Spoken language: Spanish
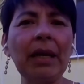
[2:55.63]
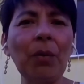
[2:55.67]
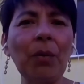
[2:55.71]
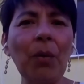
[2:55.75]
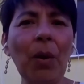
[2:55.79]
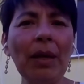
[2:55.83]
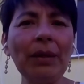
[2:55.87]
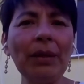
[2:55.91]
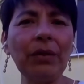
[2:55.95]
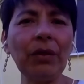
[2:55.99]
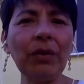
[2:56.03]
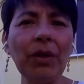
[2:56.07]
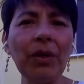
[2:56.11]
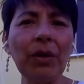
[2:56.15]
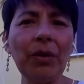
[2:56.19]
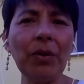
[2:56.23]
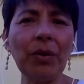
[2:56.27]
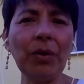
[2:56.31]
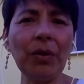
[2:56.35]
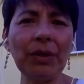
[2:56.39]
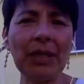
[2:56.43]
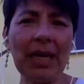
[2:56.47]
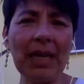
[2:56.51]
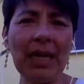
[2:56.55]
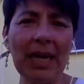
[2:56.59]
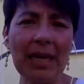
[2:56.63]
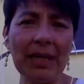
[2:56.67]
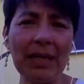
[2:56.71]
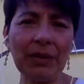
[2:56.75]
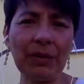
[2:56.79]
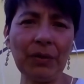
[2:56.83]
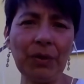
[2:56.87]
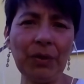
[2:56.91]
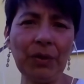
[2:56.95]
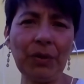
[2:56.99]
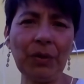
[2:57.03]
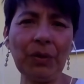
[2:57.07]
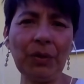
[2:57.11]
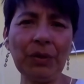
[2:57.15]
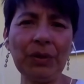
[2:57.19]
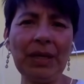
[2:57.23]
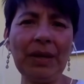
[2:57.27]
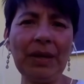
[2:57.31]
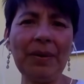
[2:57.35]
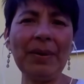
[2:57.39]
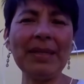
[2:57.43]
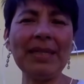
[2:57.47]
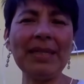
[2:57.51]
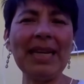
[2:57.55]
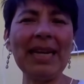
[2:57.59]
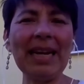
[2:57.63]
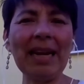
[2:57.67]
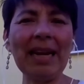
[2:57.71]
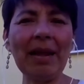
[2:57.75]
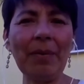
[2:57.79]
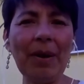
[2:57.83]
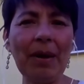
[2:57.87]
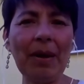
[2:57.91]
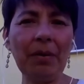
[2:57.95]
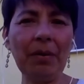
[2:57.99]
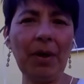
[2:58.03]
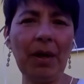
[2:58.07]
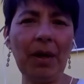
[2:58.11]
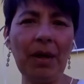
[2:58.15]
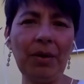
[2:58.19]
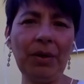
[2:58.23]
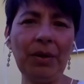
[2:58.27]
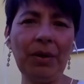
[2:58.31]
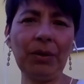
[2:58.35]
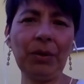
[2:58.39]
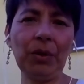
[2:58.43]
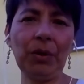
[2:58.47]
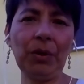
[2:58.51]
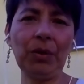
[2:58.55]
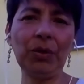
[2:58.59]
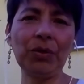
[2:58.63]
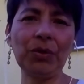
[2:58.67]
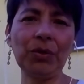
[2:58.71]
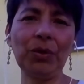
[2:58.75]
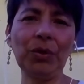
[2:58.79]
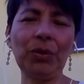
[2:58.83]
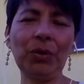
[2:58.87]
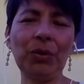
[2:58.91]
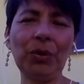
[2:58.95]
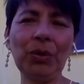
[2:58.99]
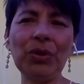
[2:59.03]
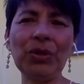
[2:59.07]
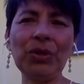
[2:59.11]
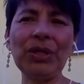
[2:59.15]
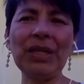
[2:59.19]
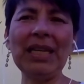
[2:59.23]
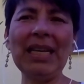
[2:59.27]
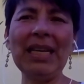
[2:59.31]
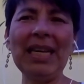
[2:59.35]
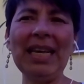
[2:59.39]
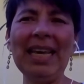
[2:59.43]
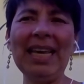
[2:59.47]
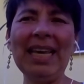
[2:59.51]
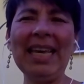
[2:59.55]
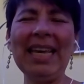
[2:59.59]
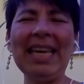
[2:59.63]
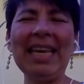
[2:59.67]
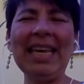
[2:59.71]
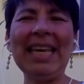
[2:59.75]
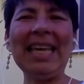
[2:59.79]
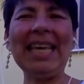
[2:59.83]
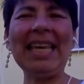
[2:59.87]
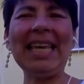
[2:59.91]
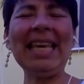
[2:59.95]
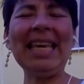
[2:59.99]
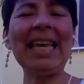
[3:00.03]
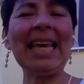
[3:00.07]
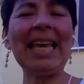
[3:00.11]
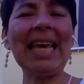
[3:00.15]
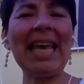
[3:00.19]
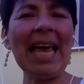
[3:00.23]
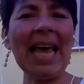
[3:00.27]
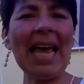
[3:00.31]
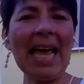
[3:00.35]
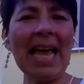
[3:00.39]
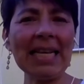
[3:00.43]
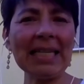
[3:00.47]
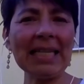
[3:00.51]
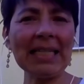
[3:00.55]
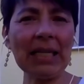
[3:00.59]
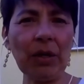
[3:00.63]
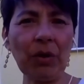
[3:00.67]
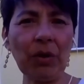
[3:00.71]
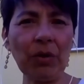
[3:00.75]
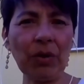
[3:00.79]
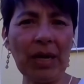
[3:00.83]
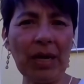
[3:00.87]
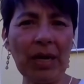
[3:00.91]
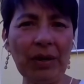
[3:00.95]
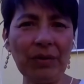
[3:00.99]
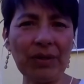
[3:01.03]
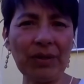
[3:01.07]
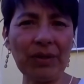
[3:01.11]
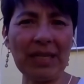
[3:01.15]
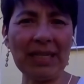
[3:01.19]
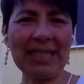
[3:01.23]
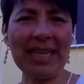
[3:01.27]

¿Cuánto de eso debe ser revaluado dentro de nosotros y qué es lo que nos